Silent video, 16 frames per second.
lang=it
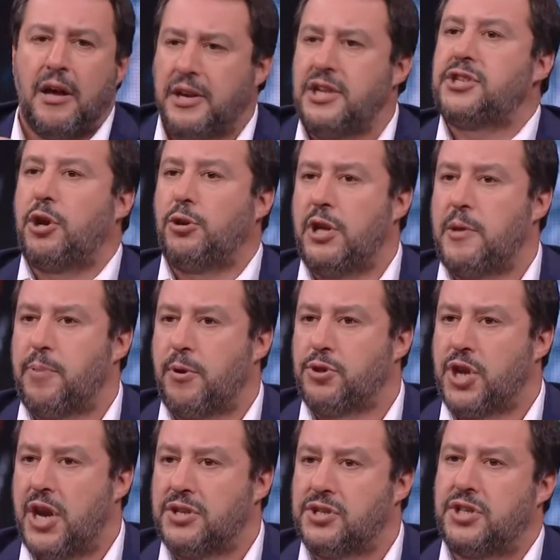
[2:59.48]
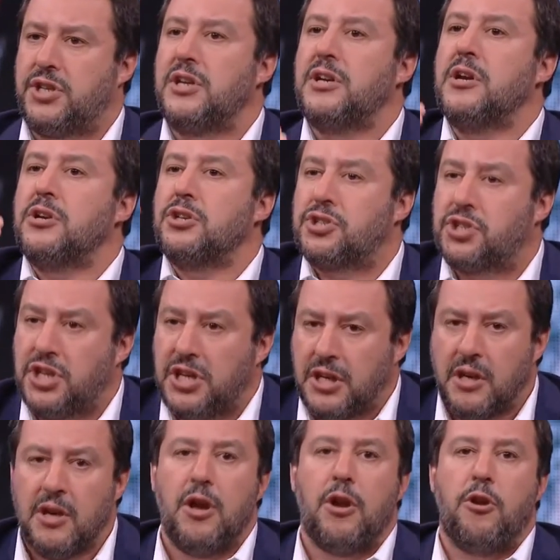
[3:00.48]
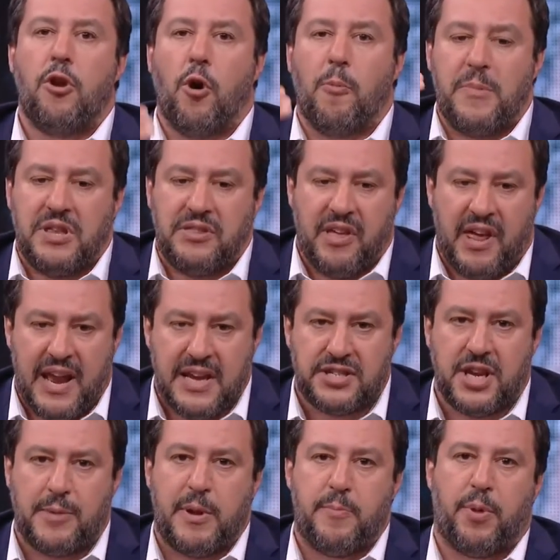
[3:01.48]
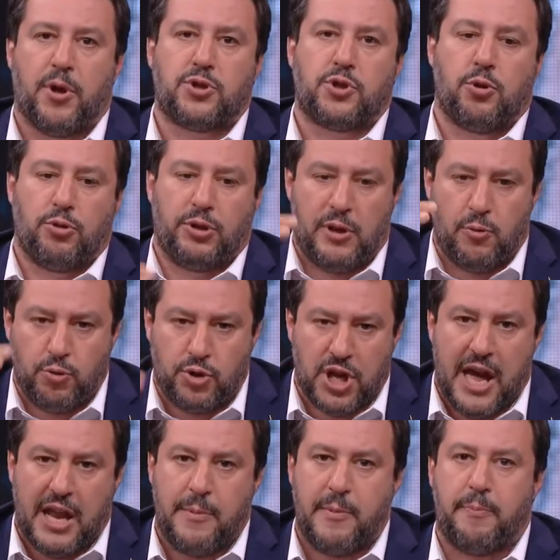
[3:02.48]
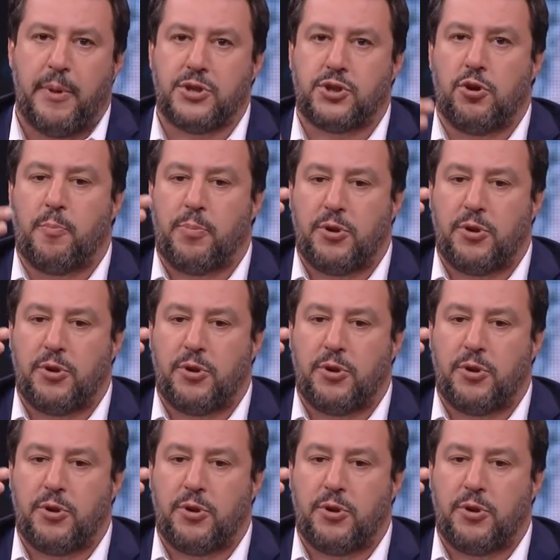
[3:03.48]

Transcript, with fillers: rischio dei processi, sì non mi interessa, mi possono denunciare, mi rischia di